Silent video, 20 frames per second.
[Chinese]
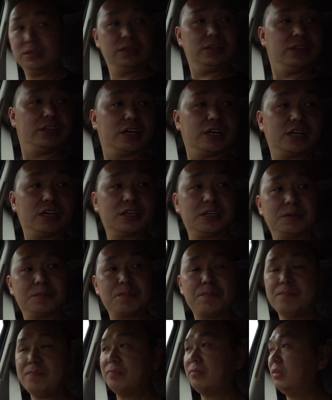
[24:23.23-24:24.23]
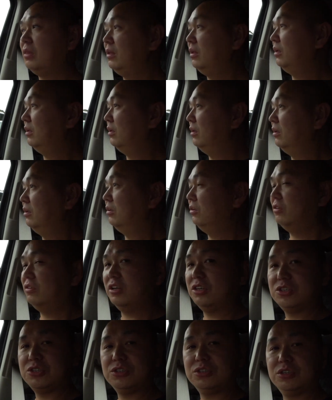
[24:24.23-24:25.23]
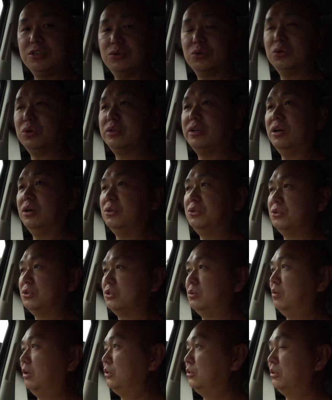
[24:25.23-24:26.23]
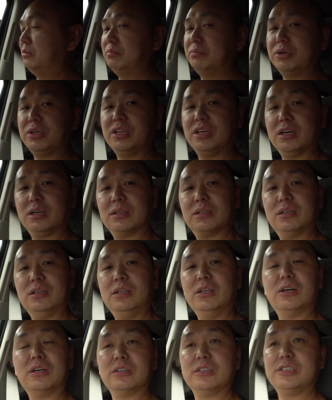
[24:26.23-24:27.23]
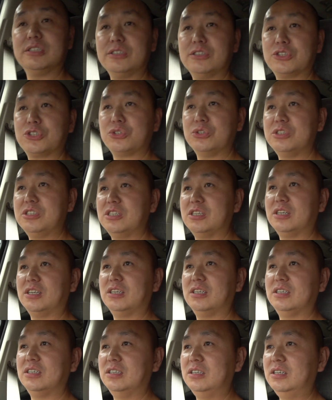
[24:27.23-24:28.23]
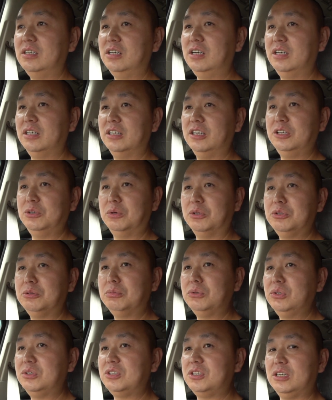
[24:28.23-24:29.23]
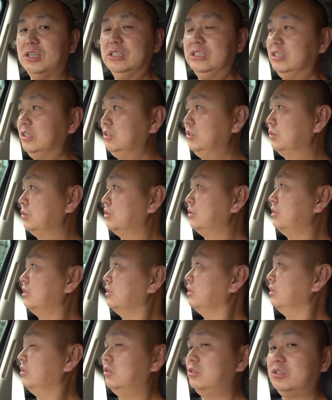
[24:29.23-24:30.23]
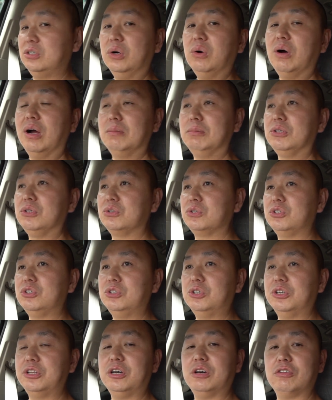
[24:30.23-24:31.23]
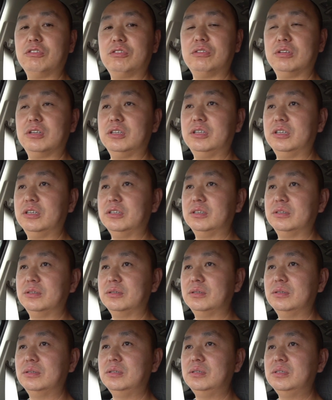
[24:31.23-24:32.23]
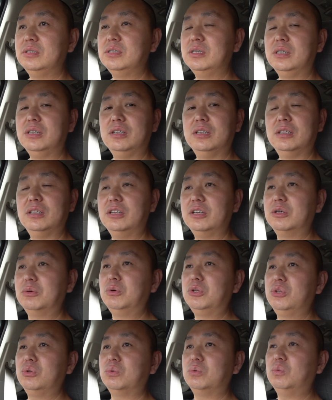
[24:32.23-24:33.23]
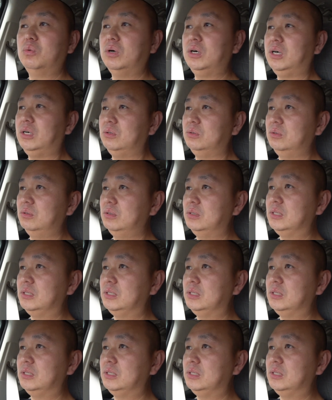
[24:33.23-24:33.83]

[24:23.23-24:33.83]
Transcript: 那在车里有空调，就是完全不一样的冷静的世界了。那你完全不能想象，就是车外边就是热的要死的那个温度，哇哦，